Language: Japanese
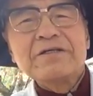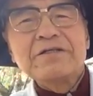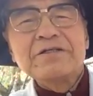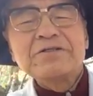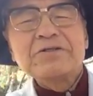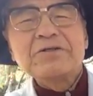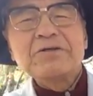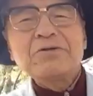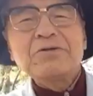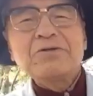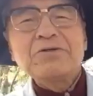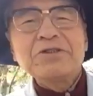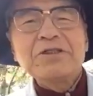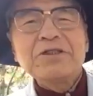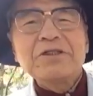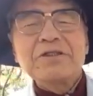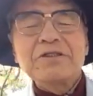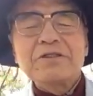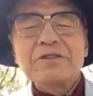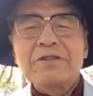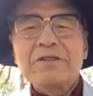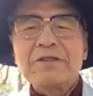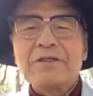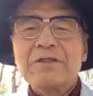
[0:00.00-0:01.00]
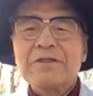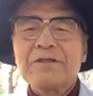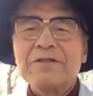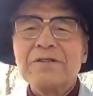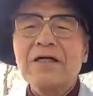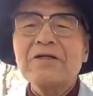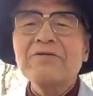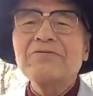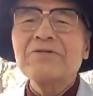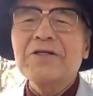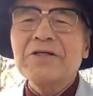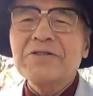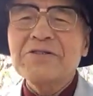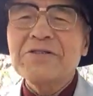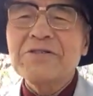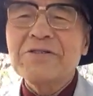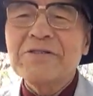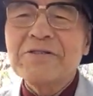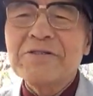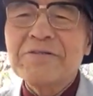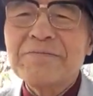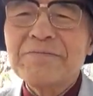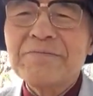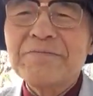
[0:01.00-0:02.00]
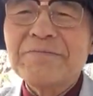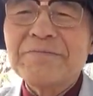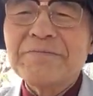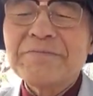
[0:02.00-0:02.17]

非常に楽です